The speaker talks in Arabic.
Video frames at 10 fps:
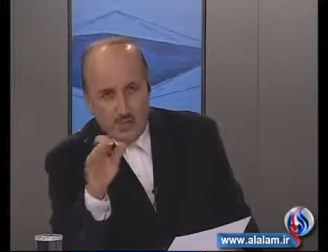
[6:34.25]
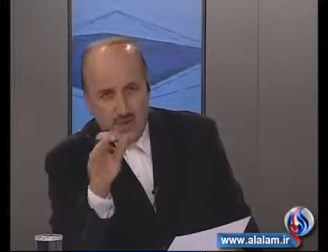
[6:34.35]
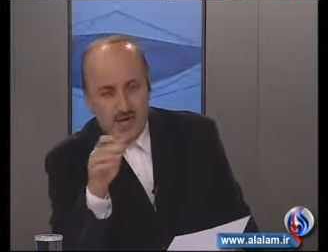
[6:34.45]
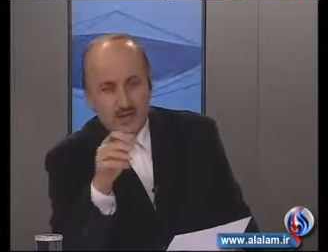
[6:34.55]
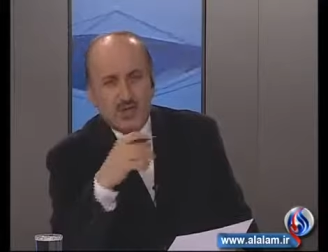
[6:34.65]

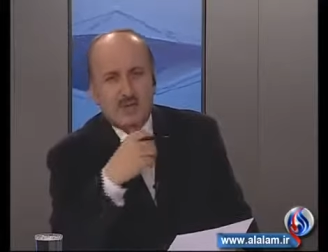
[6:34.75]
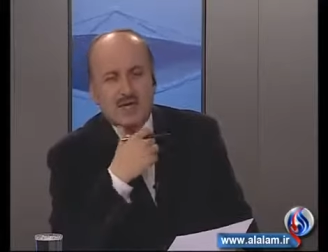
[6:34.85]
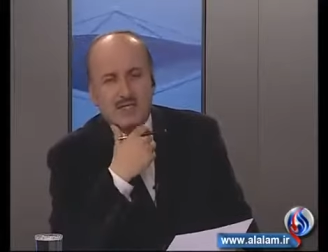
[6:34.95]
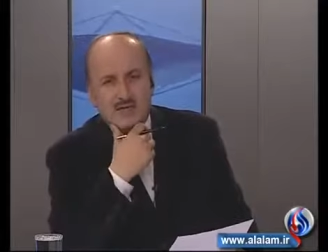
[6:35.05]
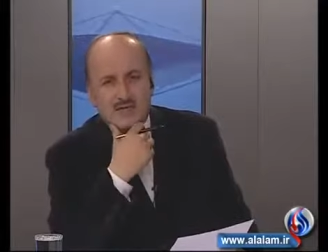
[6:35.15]
بحاجة
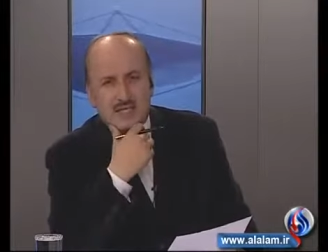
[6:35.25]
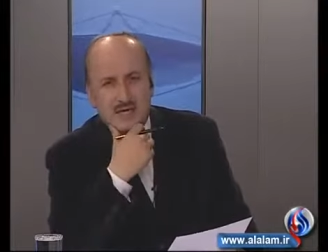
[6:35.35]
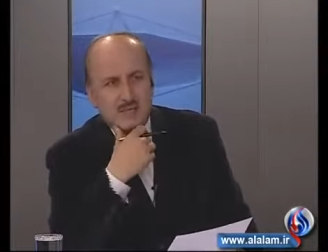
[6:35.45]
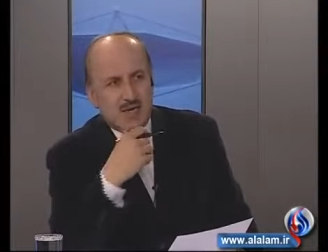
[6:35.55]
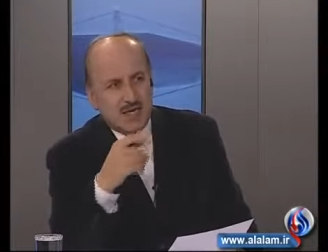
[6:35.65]
طبعا لتفسير
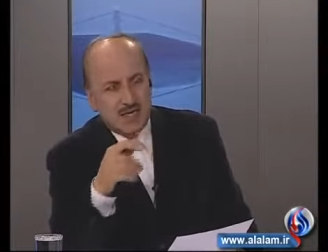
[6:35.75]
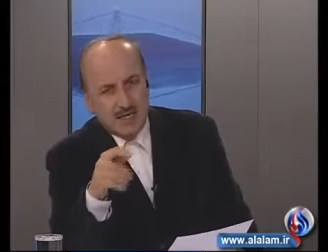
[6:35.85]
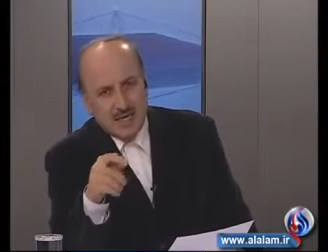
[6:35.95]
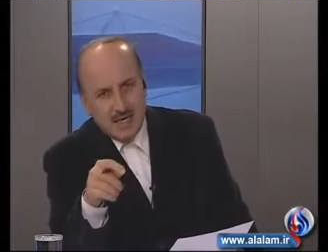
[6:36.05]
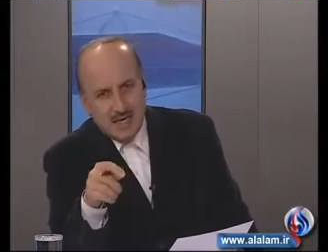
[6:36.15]
علمي لكن